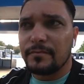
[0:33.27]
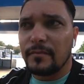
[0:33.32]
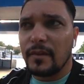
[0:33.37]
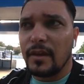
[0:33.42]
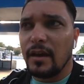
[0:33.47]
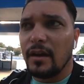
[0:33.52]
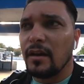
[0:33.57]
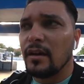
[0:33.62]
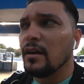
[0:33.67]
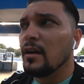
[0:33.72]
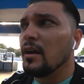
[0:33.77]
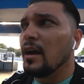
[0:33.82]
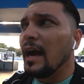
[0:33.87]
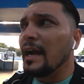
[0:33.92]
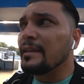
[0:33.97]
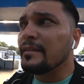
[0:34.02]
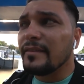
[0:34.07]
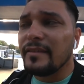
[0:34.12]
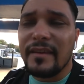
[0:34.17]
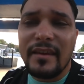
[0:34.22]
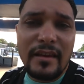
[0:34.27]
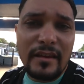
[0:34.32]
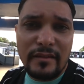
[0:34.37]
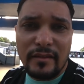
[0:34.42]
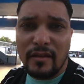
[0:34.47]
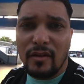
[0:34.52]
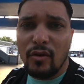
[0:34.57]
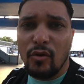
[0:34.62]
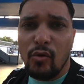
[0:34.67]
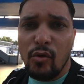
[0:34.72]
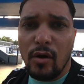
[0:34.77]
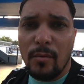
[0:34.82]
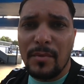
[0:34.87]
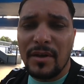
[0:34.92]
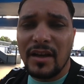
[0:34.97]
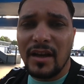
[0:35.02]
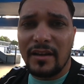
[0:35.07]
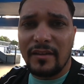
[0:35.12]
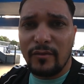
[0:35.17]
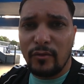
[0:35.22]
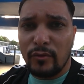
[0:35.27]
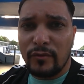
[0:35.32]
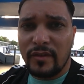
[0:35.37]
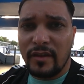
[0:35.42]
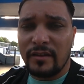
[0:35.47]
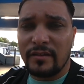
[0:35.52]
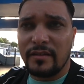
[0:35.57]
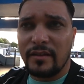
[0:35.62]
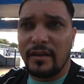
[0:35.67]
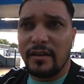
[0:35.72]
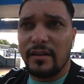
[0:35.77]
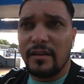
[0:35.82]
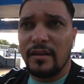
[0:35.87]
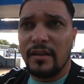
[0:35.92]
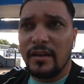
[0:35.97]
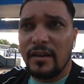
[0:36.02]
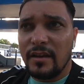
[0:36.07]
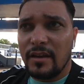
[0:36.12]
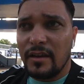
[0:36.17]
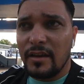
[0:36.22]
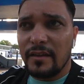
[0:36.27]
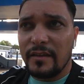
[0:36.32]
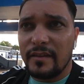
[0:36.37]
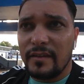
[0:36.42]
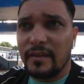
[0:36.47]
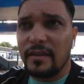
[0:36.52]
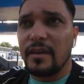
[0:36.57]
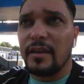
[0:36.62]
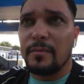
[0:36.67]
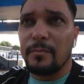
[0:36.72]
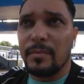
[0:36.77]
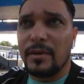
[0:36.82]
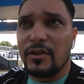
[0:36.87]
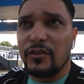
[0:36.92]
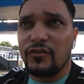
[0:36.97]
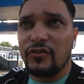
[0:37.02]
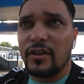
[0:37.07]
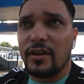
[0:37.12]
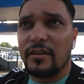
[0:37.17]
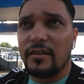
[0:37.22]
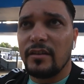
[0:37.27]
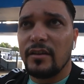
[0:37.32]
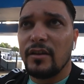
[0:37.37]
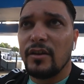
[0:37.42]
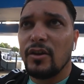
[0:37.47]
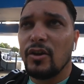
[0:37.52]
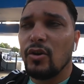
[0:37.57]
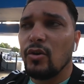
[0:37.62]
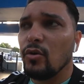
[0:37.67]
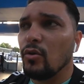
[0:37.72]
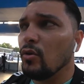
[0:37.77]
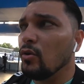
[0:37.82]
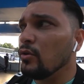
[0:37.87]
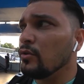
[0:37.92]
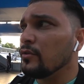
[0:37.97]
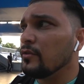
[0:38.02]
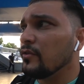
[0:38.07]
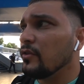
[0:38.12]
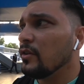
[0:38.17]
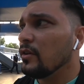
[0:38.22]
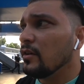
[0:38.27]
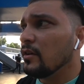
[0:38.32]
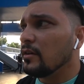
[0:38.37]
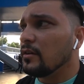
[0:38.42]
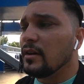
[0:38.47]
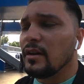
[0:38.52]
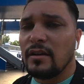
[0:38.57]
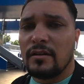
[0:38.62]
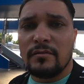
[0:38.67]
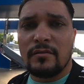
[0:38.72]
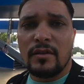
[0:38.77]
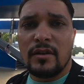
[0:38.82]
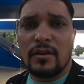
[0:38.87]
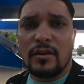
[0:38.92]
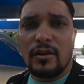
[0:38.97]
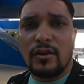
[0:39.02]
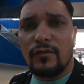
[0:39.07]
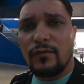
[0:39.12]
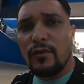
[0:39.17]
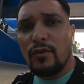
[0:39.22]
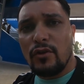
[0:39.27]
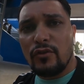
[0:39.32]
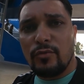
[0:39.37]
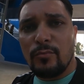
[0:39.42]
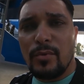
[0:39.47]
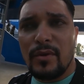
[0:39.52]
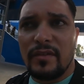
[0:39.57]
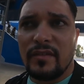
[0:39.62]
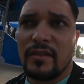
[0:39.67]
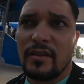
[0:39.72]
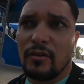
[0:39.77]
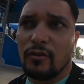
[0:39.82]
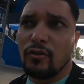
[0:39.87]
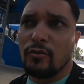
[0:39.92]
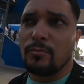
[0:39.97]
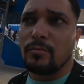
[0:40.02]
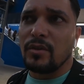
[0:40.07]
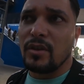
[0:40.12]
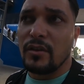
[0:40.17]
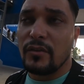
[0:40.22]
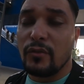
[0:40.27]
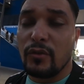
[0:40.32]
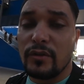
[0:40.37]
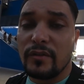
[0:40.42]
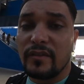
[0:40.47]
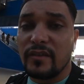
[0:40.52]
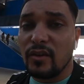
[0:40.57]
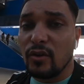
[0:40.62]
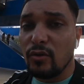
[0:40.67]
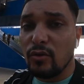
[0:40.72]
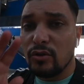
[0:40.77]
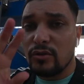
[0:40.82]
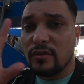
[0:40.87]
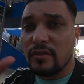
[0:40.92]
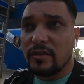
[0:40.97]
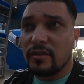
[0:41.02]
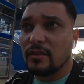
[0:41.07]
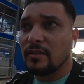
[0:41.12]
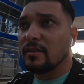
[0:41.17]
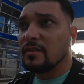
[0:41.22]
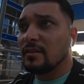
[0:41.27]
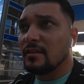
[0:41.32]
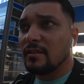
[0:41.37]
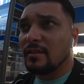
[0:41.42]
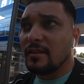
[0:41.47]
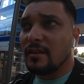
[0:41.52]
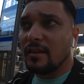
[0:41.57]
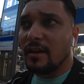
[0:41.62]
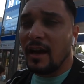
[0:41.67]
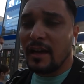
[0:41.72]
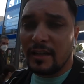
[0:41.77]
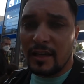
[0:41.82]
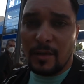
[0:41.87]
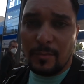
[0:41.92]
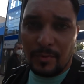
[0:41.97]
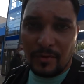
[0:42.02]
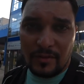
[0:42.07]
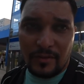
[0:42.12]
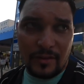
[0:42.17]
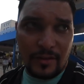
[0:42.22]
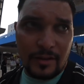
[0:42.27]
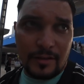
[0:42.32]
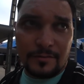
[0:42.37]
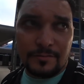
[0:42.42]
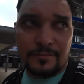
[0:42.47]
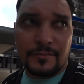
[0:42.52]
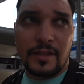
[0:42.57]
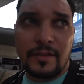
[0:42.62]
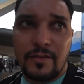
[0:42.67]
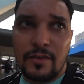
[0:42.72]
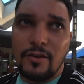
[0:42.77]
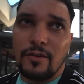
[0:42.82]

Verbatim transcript: Ja, ein sehr, sehr hoher Migrationsanteil ist hier in Billstedt. Und ja, ich führe euch ein bisschen herum. Hier soll es die Hut angeblich sein. Let's go.